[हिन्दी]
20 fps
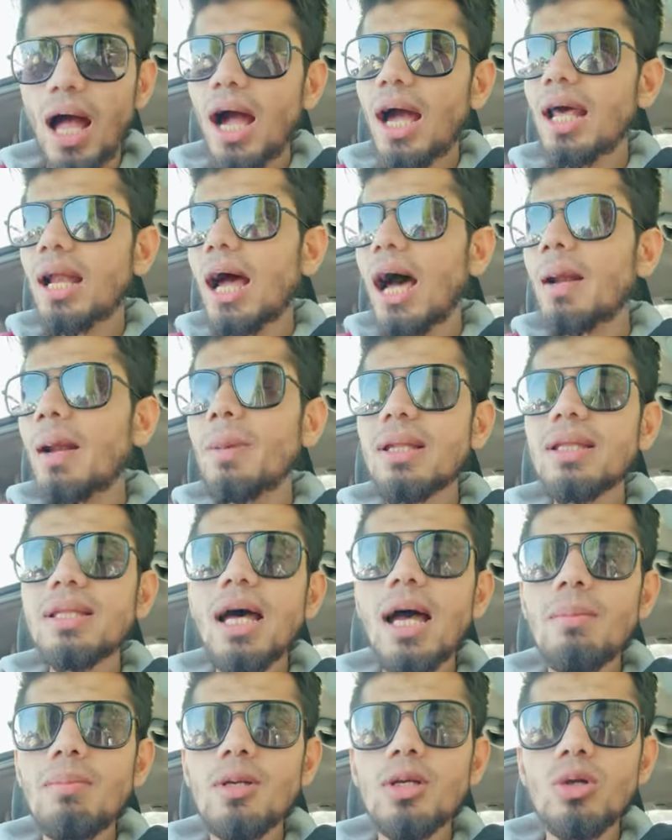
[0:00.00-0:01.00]
अगर हर
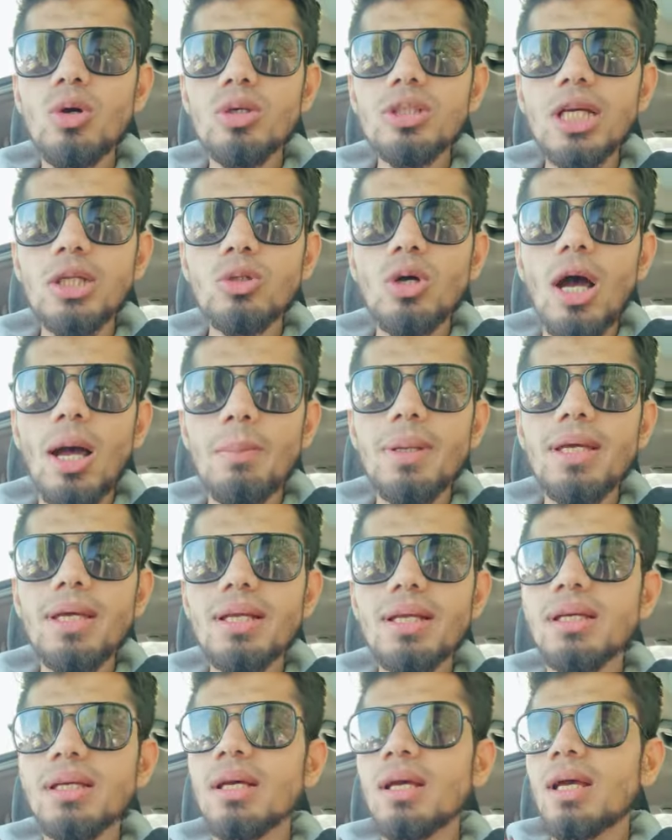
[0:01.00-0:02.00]
बंदा अमीर हो जाए तो
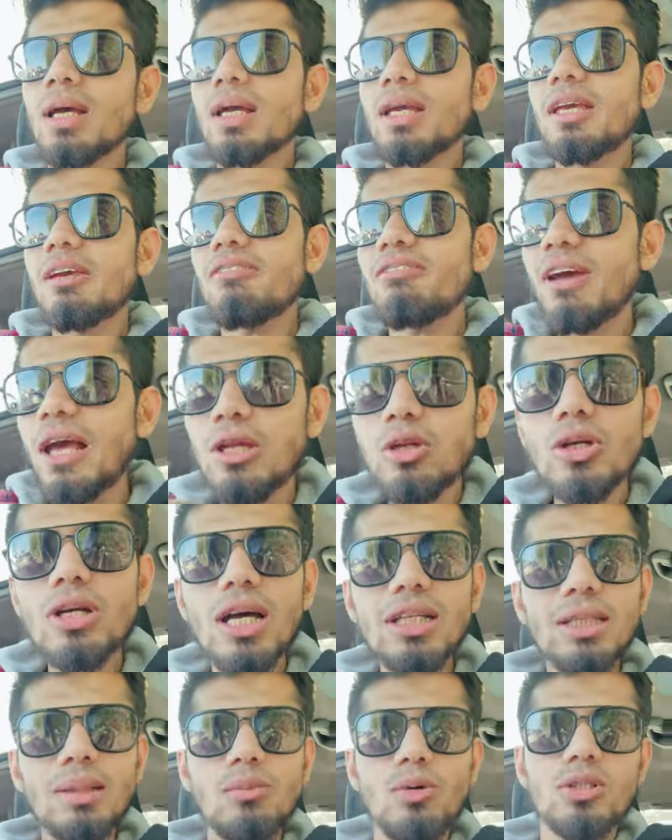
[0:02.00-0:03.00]
अमीर की वैल्यू
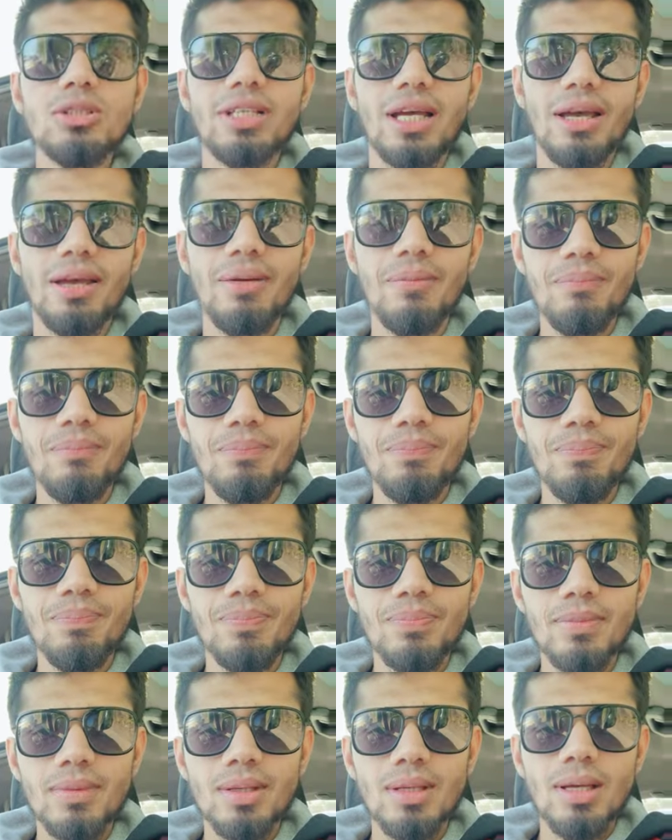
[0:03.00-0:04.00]
खत्म हो जाए
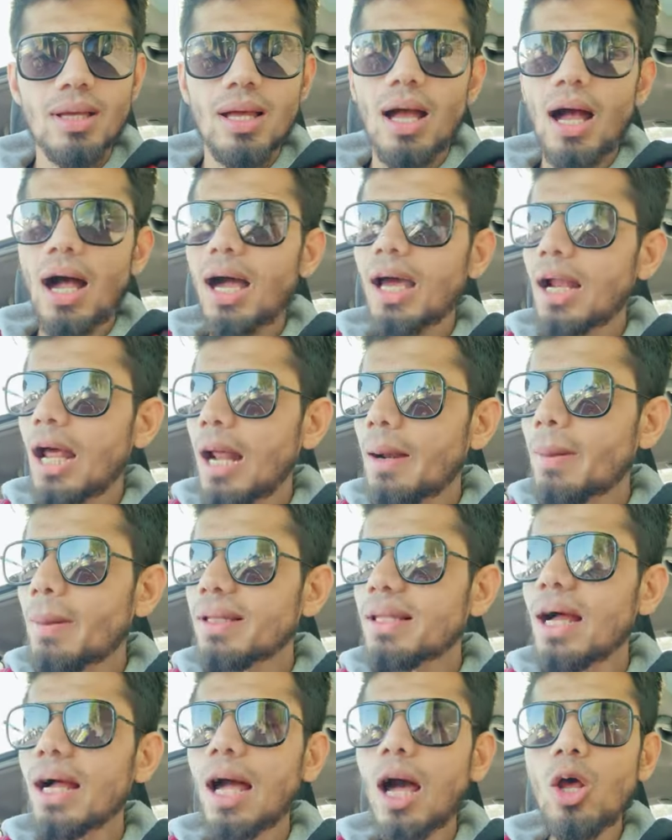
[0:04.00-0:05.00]
अगर हर
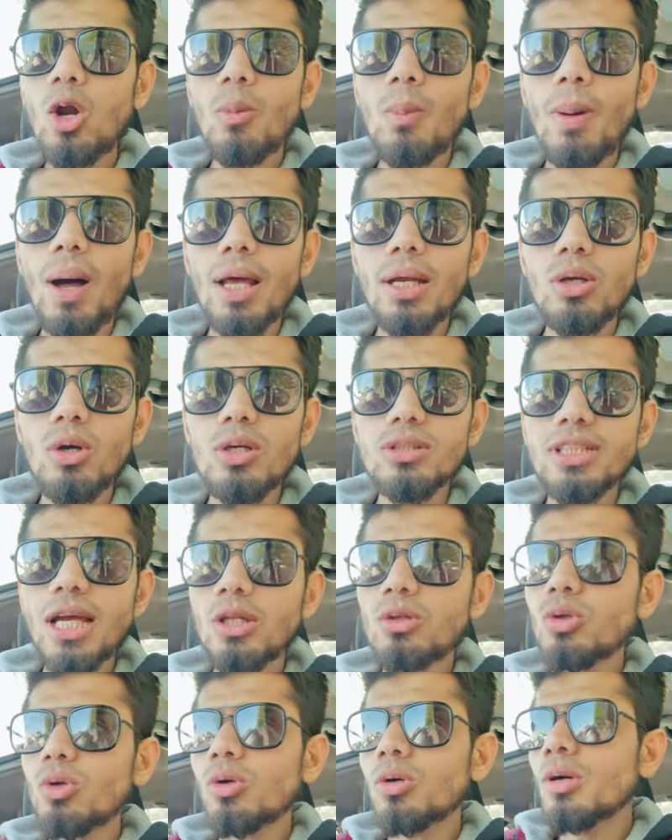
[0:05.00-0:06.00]
बंदा कारोबारी हो
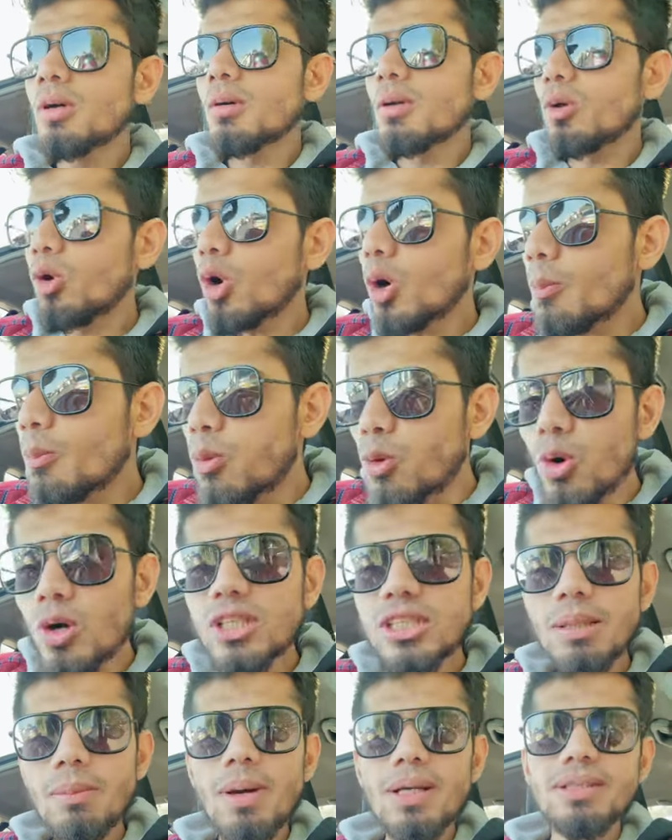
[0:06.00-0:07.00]
जाए तो लोग भूख
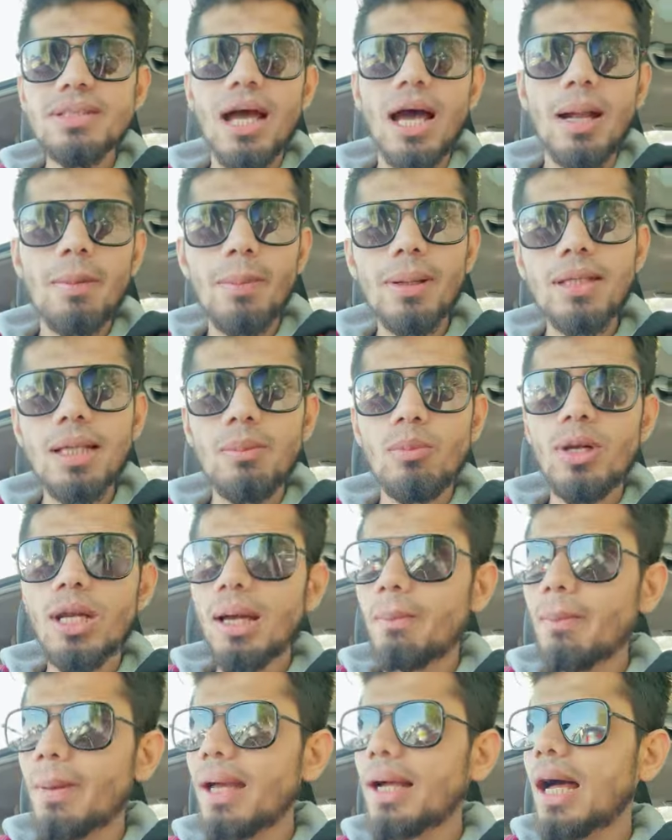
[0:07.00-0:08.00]
से मर जाए हर बंदा
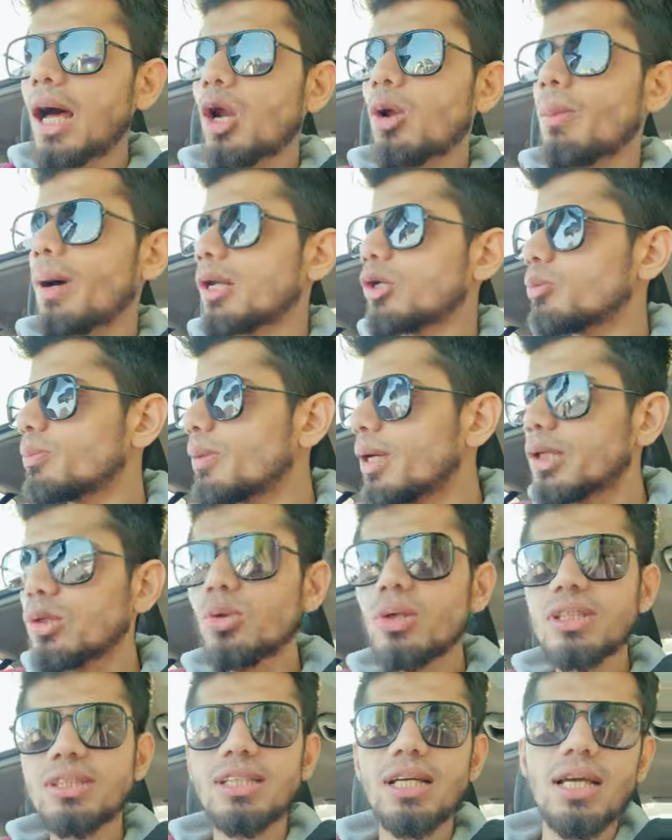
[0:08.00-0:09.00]
बोलेगा मैं कारोबारी हूं मैं
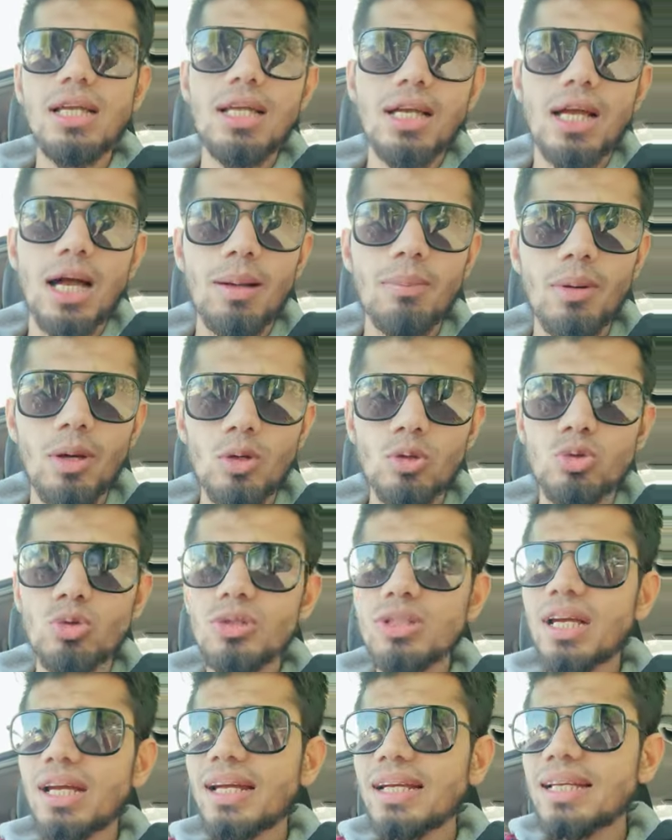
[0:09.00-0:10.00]
क्यों किसी के लिए काम करूं
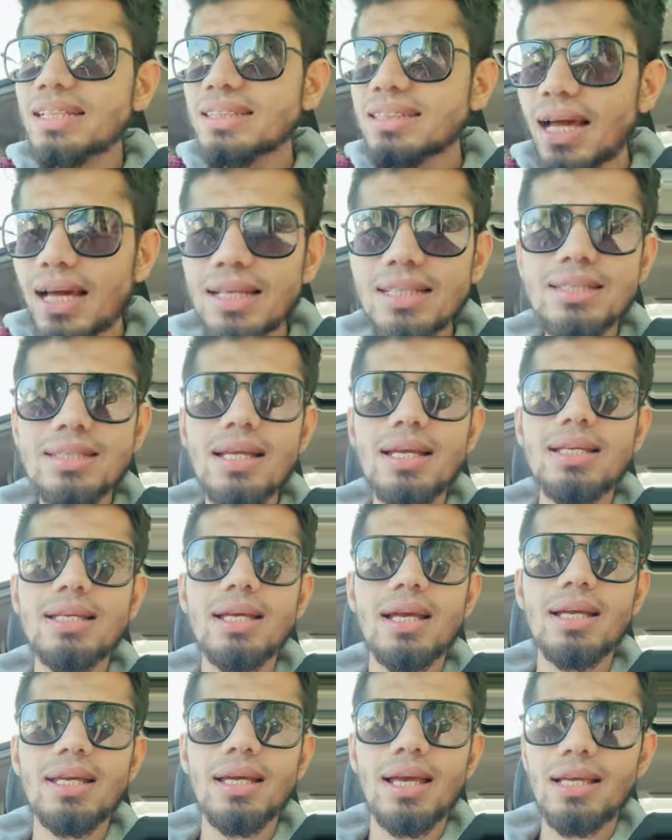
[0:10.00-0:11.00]
दुनिया के डिजाइन इसलिए
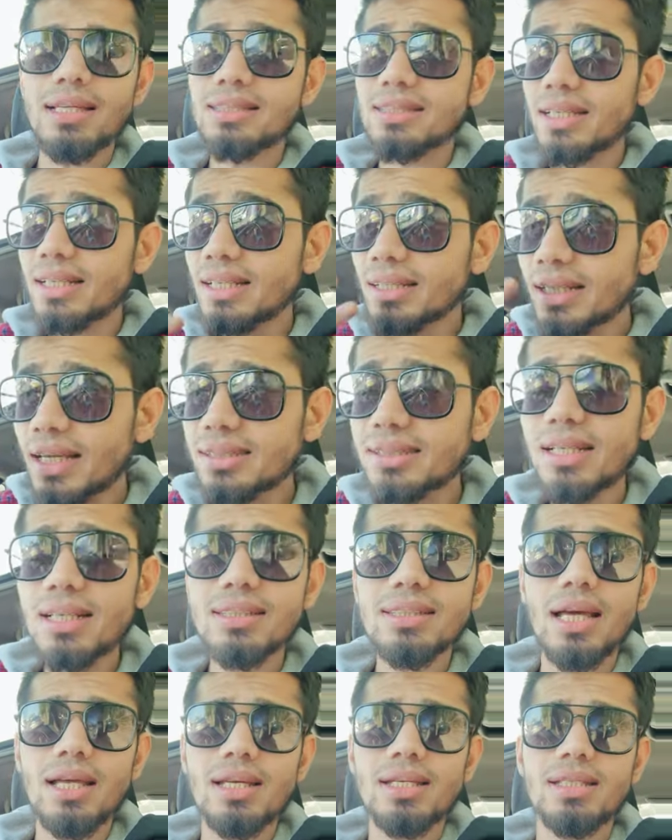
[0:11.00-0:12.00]
किया गया इस तरीके से
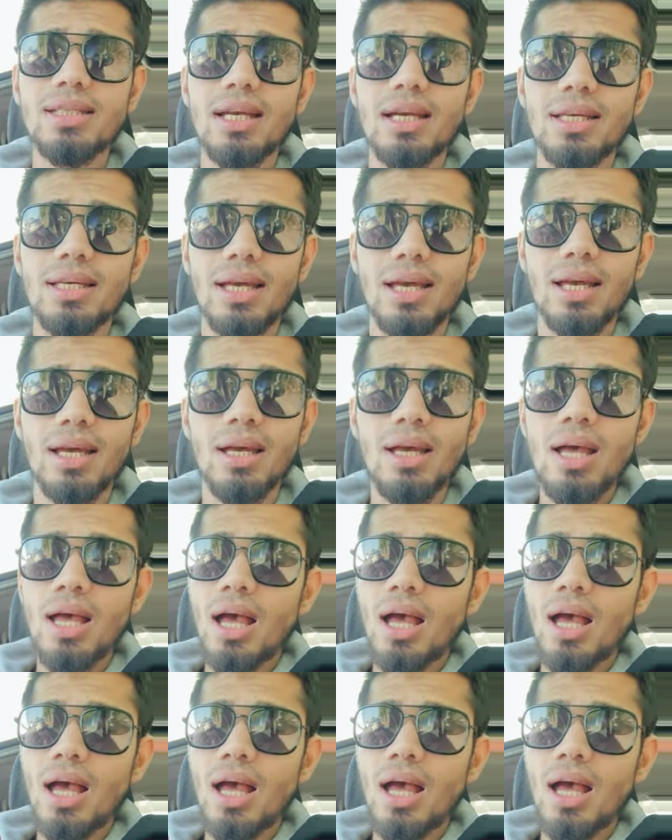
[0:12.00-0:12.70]
डिजाइन किया गया है